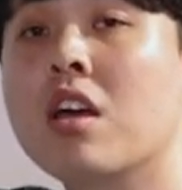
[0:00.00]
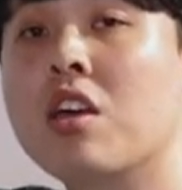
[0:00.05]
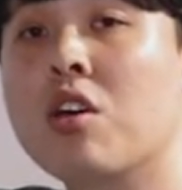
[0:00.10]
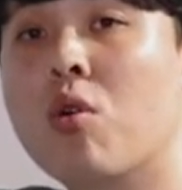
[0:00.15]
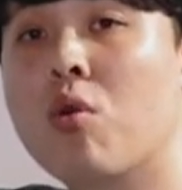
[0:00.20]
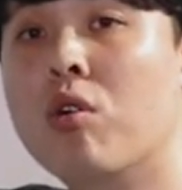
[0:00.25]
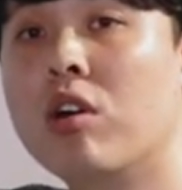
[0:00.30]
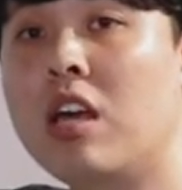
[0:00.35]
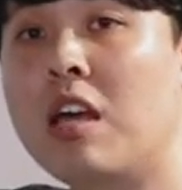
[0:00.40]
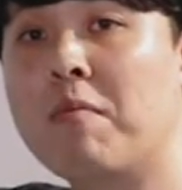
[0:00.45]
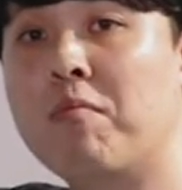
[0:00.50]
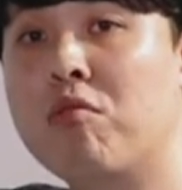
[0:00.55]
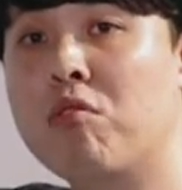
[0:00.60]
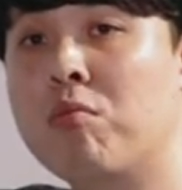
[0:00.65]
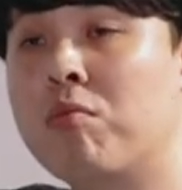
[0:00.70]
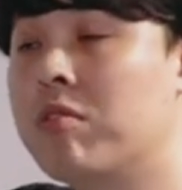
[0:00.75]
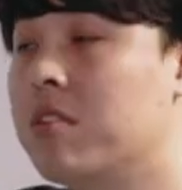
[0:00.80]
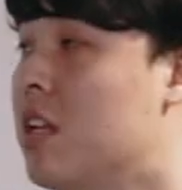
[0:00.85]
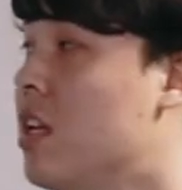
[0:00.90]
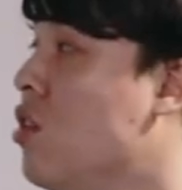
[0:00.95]
여기
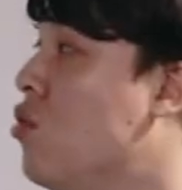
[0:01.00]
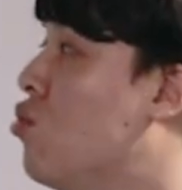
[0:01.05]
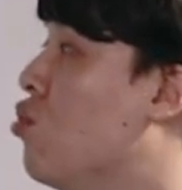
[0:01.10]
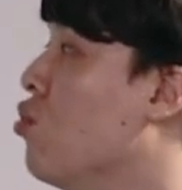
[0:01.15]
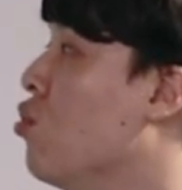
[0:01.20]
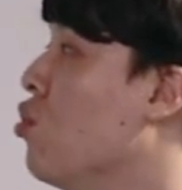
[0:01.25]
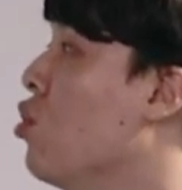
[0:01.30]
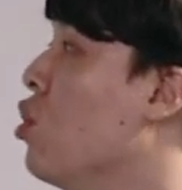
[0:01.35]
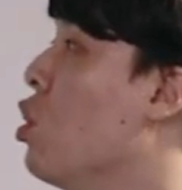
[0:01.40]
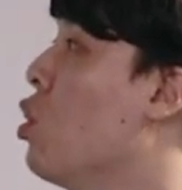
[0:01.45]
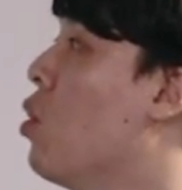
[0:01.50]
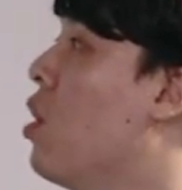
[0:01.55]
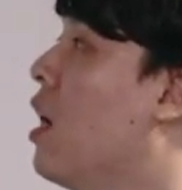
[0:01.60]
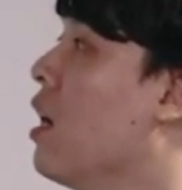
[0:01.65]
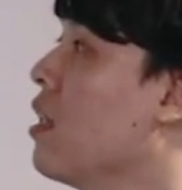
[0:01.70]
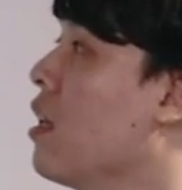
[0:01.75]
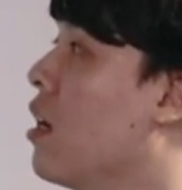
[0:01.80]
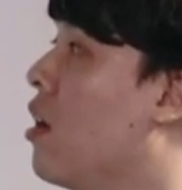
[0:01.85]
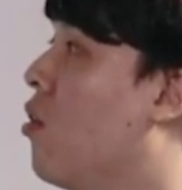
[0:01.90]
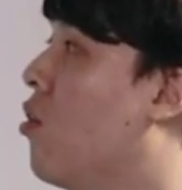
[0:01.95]
부분이
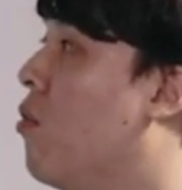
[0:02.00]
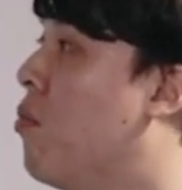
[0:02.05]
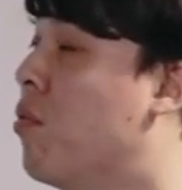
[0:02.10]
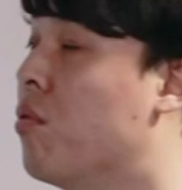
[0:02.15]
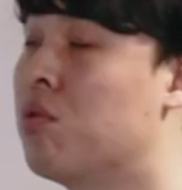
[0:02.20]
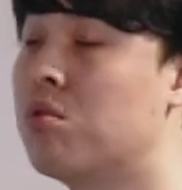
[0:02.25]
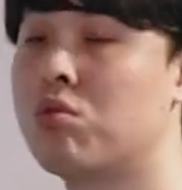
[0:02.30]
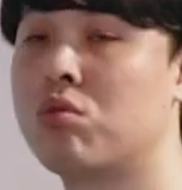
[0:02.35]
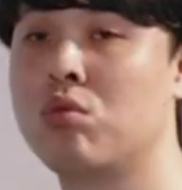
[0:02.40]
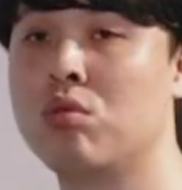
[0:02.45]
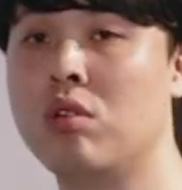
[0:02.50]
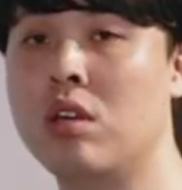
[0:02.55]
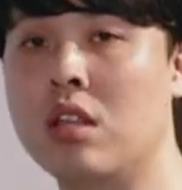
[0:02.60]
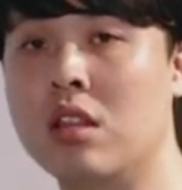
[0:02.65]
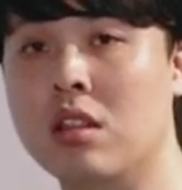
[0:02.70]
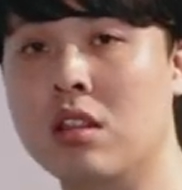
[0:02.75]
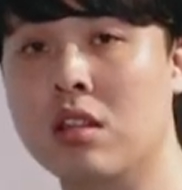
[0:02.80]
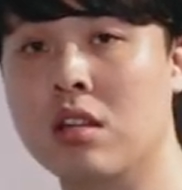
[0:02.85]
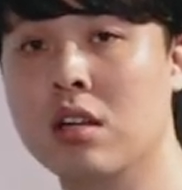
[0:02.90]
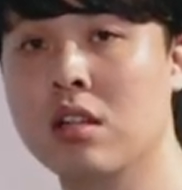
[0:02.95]
중요하다라고 볼 수
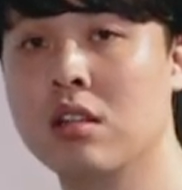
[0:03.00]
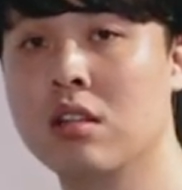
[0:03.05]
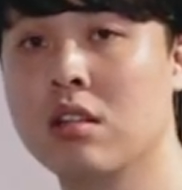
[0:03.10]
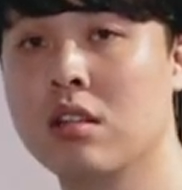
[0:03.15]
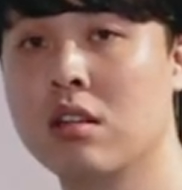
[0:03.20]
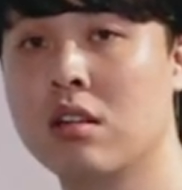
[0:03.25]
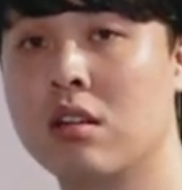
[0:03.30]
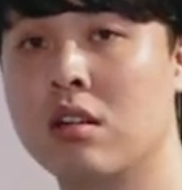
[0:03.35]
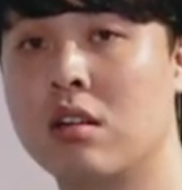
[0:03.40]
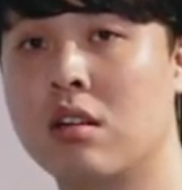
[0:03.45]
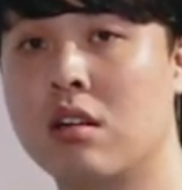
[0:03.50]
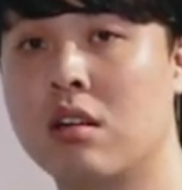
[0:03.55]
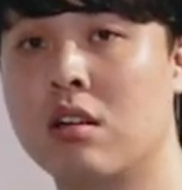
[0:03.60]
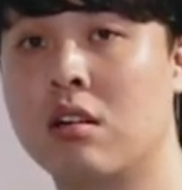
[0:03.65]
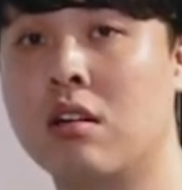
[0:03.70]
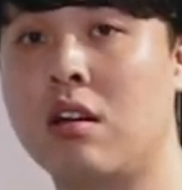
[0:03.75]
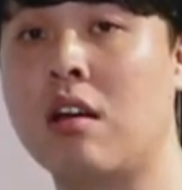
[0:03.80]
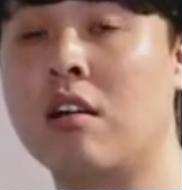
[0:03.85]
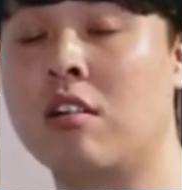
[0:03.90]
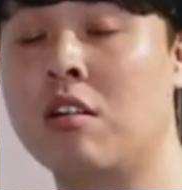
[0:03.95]
있는
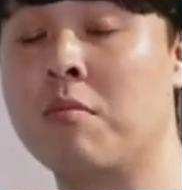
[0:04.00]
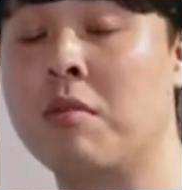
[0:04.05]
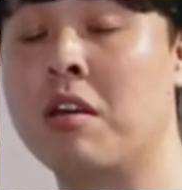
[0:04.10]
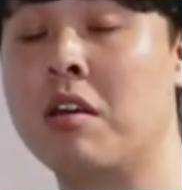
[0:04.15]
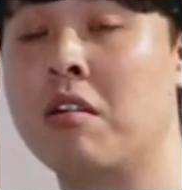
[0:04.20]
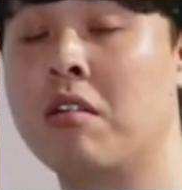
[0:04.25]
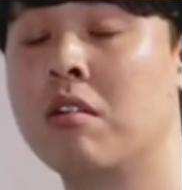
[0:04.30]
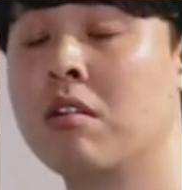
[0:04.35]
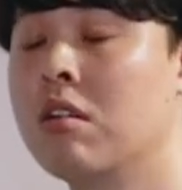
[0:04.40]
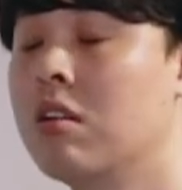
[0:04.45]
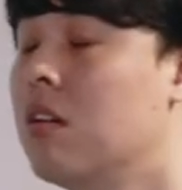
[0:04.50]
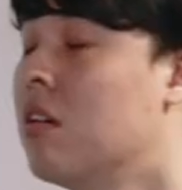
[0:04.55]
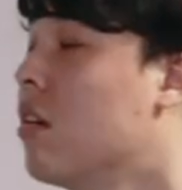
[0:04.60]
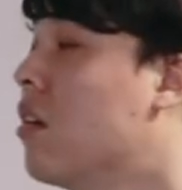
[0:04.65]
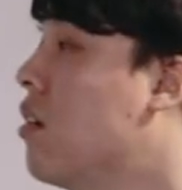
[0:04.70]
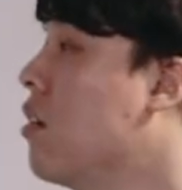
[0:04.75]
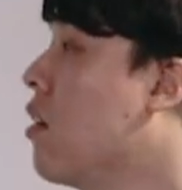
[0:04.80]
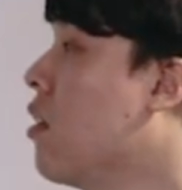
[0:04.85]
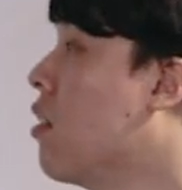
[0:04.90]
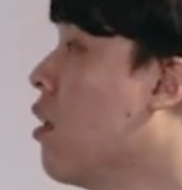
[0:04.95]
글의 흐름이에요.
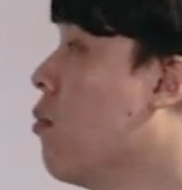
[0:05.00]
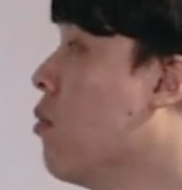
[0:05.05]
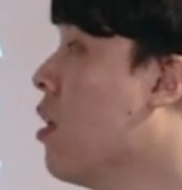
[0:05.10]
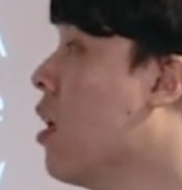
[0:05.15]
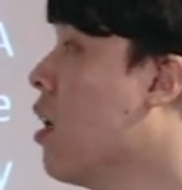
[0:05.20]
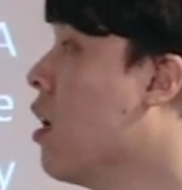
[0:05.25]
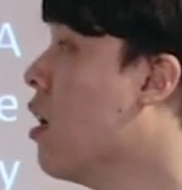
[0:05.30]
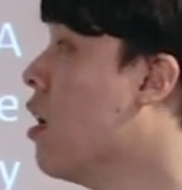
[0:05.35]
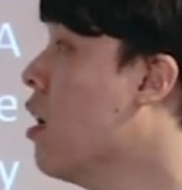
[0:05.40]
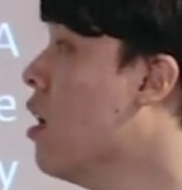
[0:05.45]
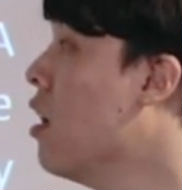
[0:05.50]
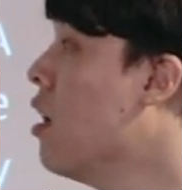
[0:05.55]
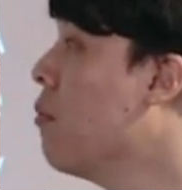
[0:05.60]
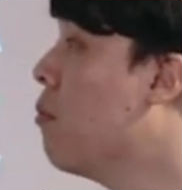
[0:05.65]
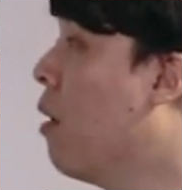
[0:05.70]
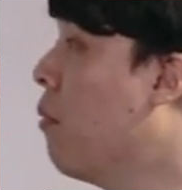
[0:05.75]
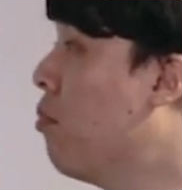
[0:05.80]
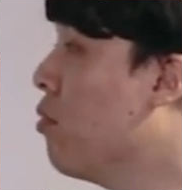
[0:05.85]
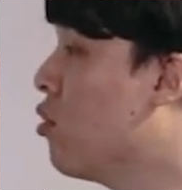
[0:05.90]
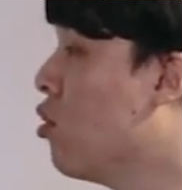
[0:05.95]
그렇기 때문에
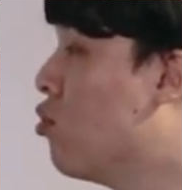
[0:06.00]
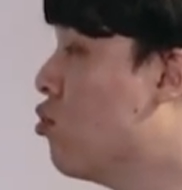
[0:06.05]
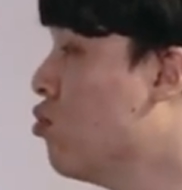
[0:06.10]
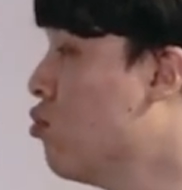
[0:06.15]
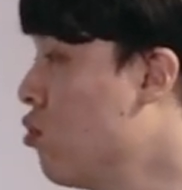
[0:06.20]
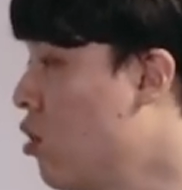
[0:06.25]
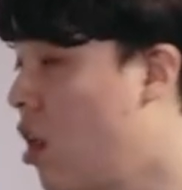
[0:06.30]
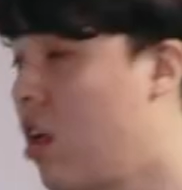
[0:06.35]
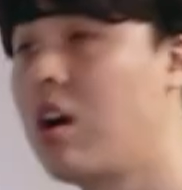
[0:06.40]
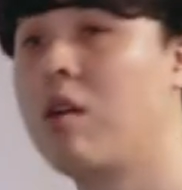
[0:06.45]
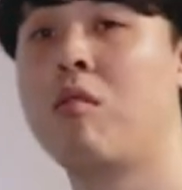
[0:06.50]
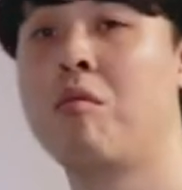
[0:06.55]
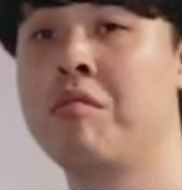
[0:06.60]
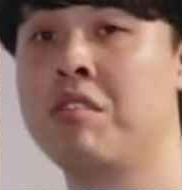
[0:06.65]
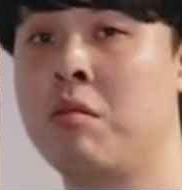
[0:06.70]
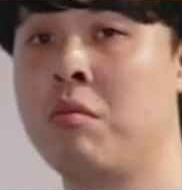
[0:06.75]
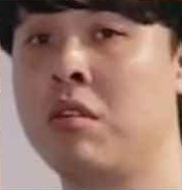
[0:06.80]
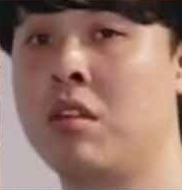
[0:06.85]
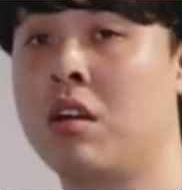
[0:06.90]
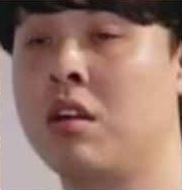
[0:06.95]
법부터쭉 읽어보면
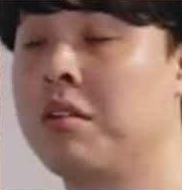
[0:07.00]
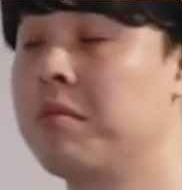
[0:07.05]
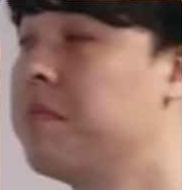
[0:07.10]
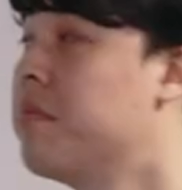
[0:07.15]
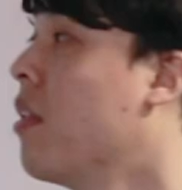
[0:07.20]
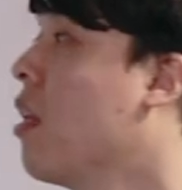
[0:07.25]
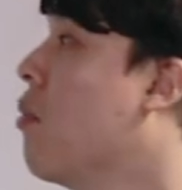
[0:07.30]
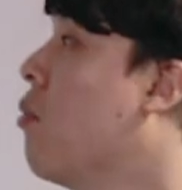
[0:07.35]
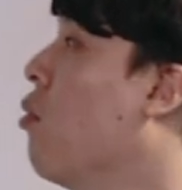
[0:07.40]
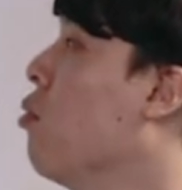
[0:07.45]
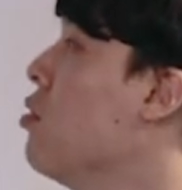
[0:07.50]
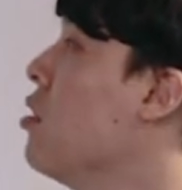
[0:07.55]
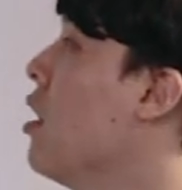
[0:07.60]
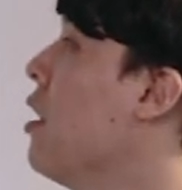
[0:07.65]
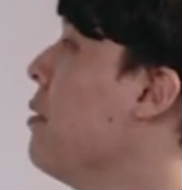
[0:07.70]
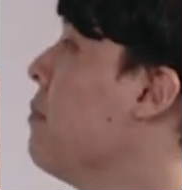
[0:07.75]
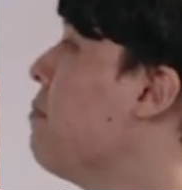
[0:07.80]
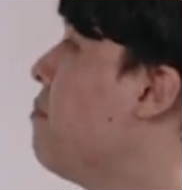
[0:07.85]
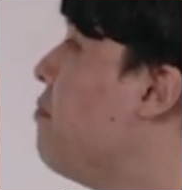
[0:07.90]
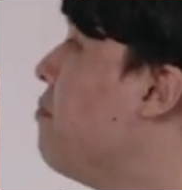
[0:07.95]
됩니다.
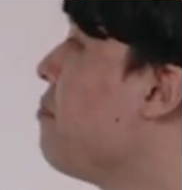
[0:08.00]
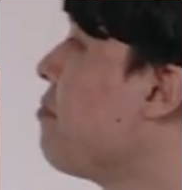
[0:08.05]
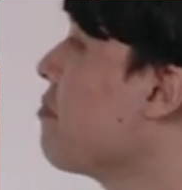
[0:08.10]
봅시다.